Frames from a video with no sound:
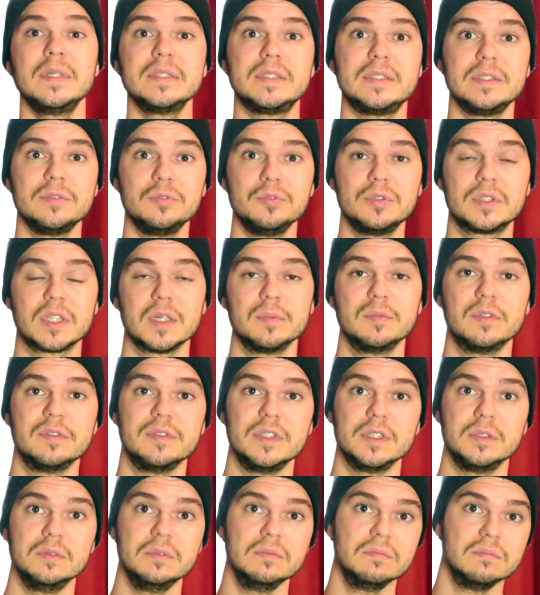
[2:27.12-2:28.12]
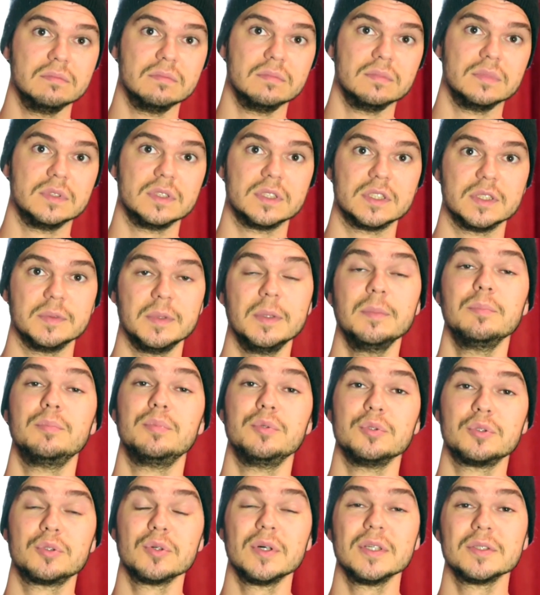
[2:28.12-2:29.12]
c'est du très mauvais goût. C'est même
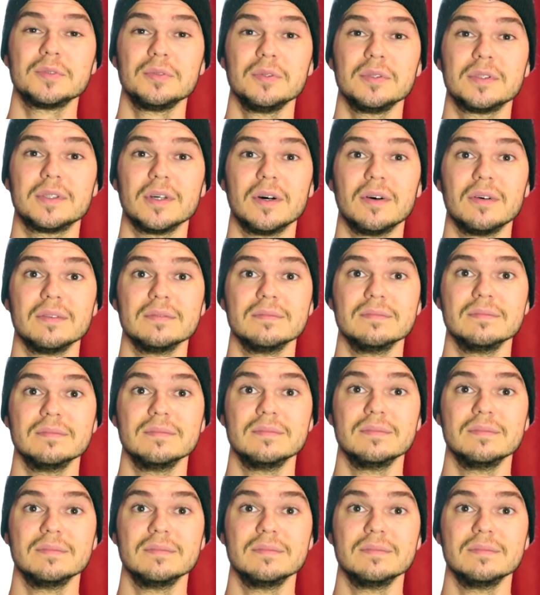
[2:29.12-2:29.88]
plutôt insultant. Mais